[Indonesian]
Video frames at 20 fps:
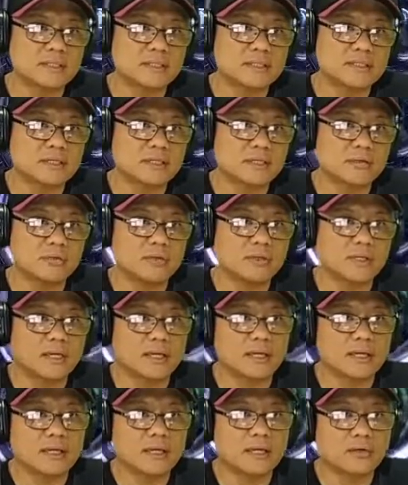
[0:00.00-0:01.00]
jenis
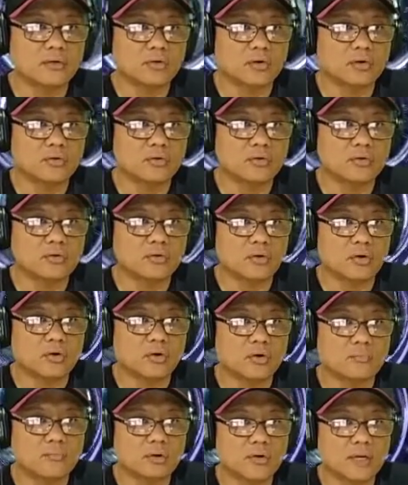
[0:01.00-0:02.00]
IUD non
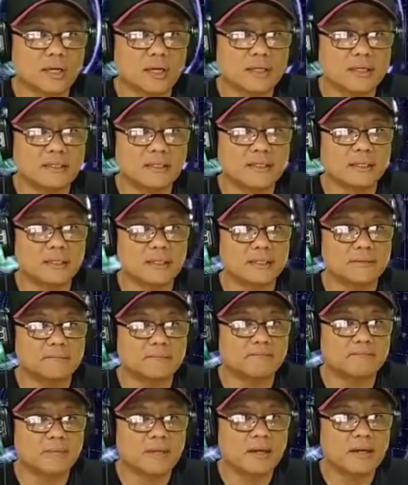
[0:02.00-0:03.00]
hormonal ini.
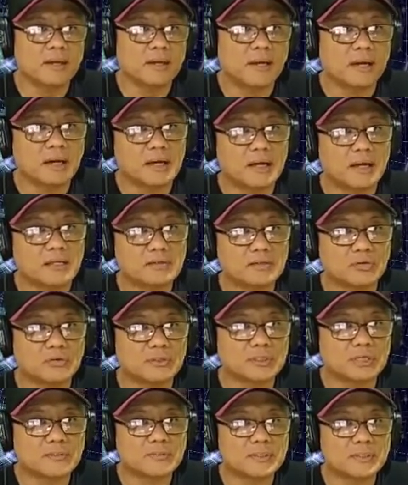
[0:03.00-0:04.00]
Alat
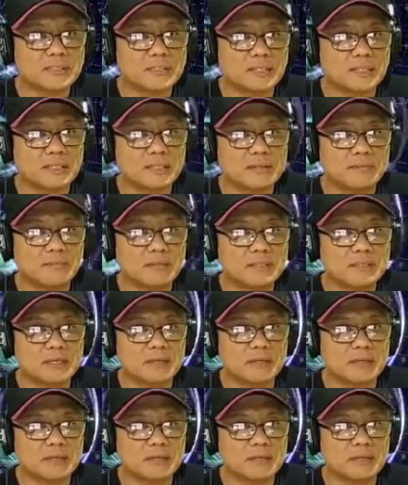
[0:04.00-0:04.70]
kontrasepsi ini